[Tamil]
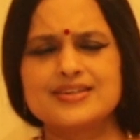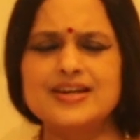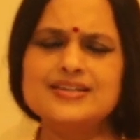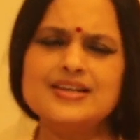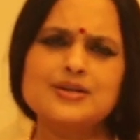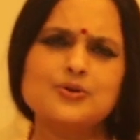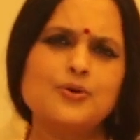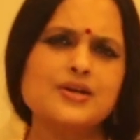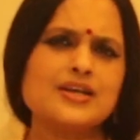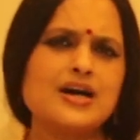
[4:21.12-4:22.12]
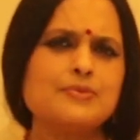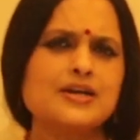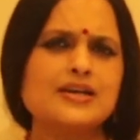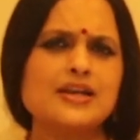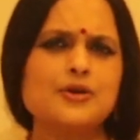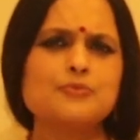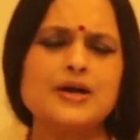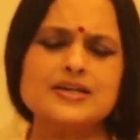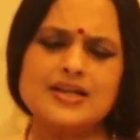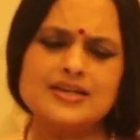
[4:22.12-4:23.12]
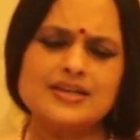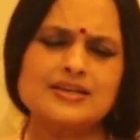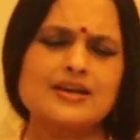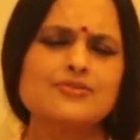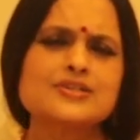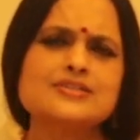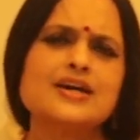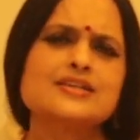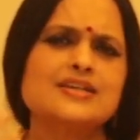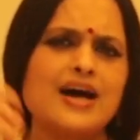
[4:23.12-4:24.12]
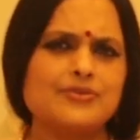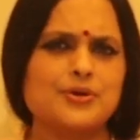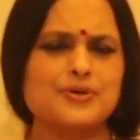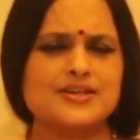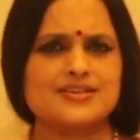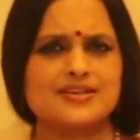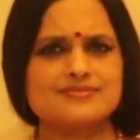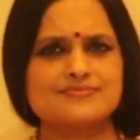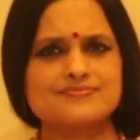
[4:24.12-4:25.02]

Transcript: எண்ணில் கோடி ராமர்கள் எனினும் அண்ணல் நின் அருளுக்கு அருகு ஆவரோ என்றார்